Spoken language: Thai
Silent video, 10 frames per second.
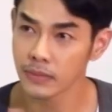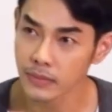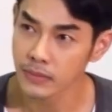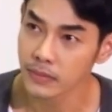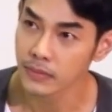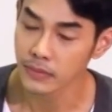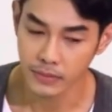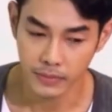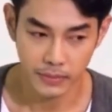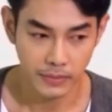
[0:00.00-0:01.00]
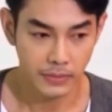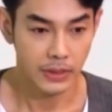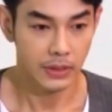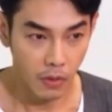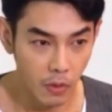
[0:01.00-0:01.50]
ความกลัวไหมครับอาการ
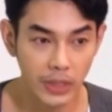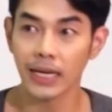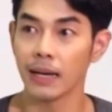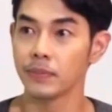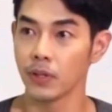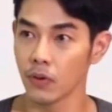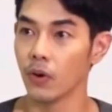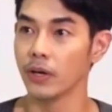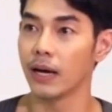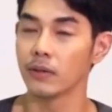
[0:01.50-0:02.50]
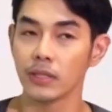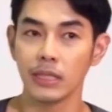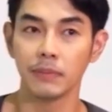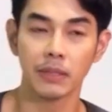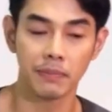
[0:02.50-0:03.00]
ก็กลัวสิครับ ต้องกลัวอยู่แล้วจริ
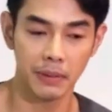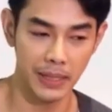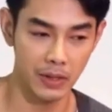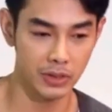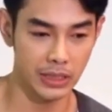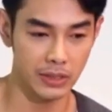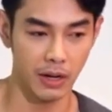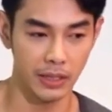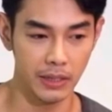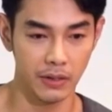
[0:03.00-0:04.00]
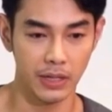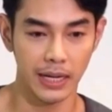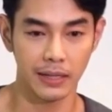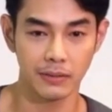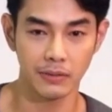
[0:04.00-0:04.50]
งๆมันมันเป็นโรคติดต่อที่ค่อนข้า
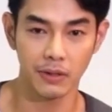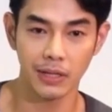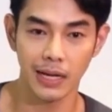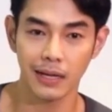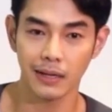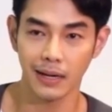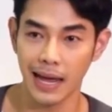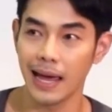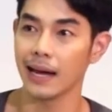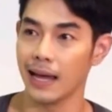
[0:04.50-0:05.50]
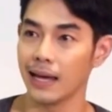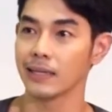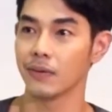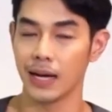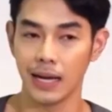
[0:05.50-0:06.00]
งค่อนข้างแรงแหละ
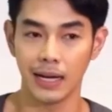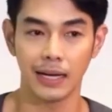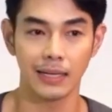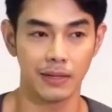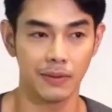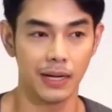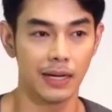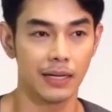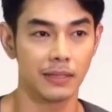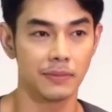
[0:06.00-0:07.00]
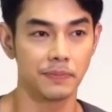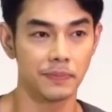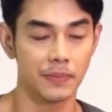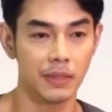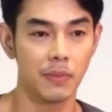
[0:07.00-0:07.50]
แต่ว่าแต่ว่า
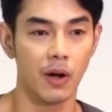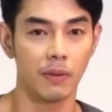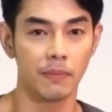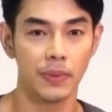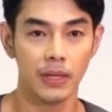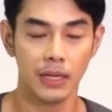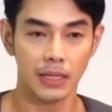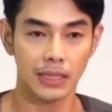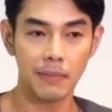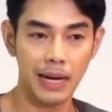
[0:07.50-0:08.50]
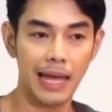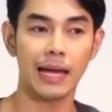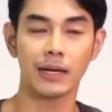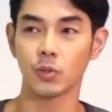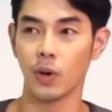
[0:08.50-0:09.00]
ที่บอกถ้ามันแรง
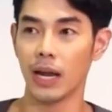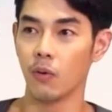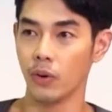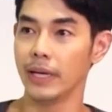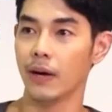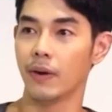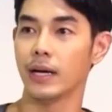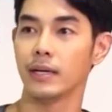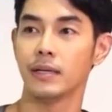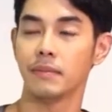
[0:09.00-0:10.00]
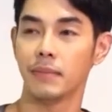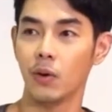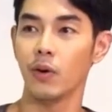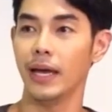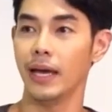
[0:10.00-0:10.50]
กับตัวเราคนเดียวอ่ะ มันโอ
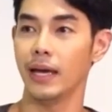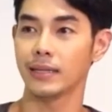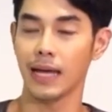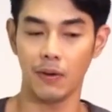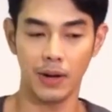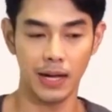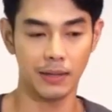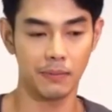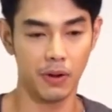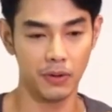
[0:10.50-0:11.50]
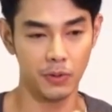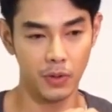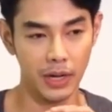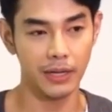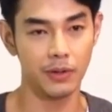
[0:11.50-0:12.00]
เค แต่ว่าพอด้ว
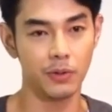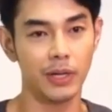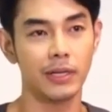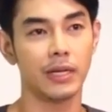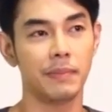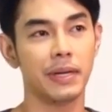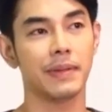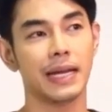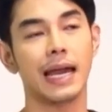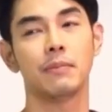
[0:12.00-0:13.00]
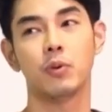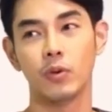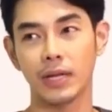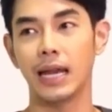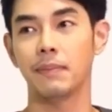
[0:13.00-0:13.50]
ยด้วยตอนนี้มันเป็นการพูด
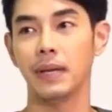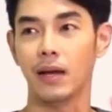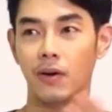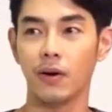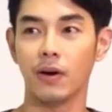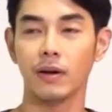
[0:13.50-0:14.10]
กันแล้วเป็นละออง